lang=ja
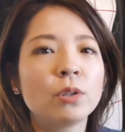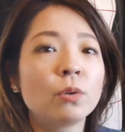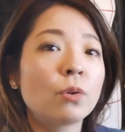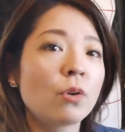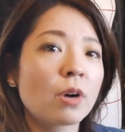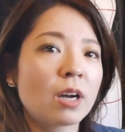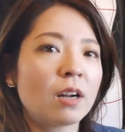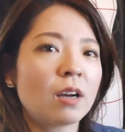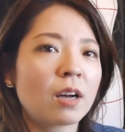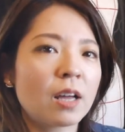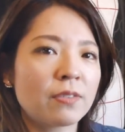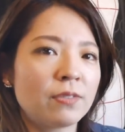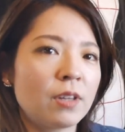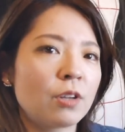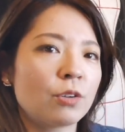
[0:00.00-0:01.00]
どこから
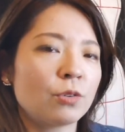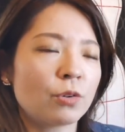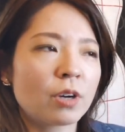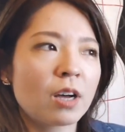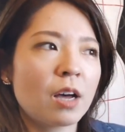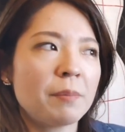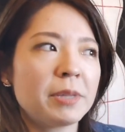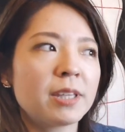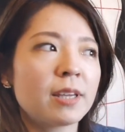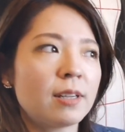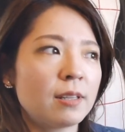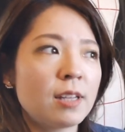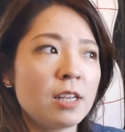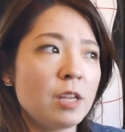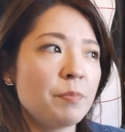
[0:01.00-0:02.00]
買ってるのかみたい
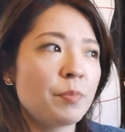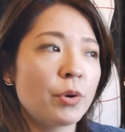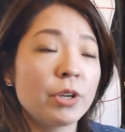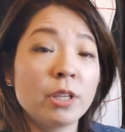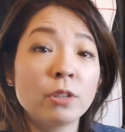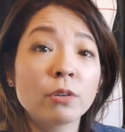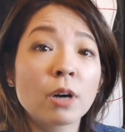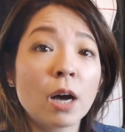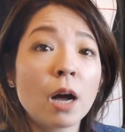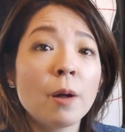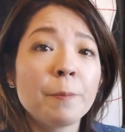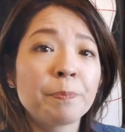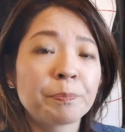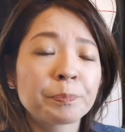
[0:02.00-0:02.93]
なね日暮里とか